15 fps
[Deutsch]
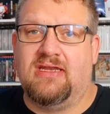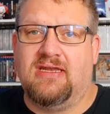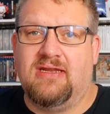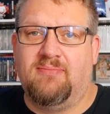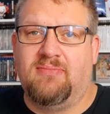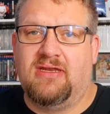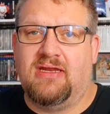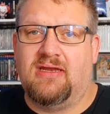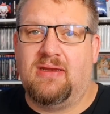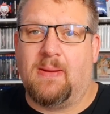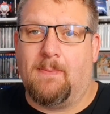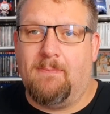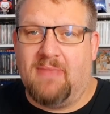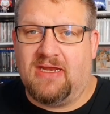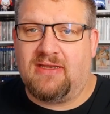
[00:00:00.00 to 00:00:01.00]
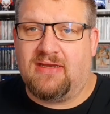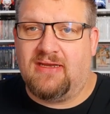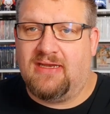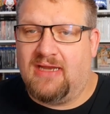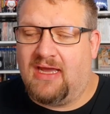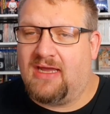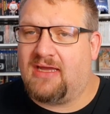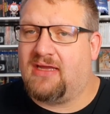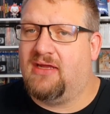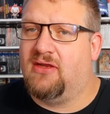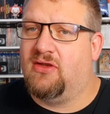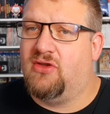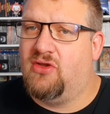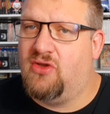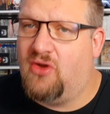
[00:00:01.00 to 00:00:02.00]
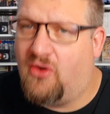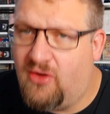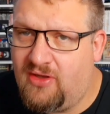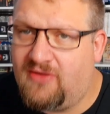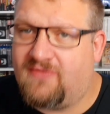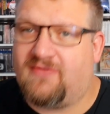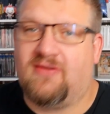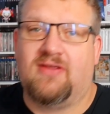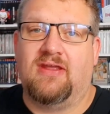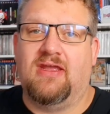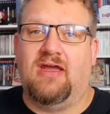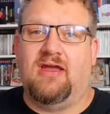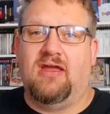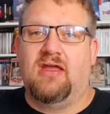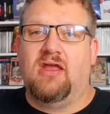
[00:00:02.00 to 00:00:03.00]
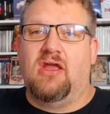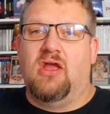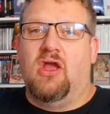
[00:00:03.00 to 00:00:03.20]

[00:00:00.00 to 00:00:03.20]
nimm den mit nach Neuss. Ja?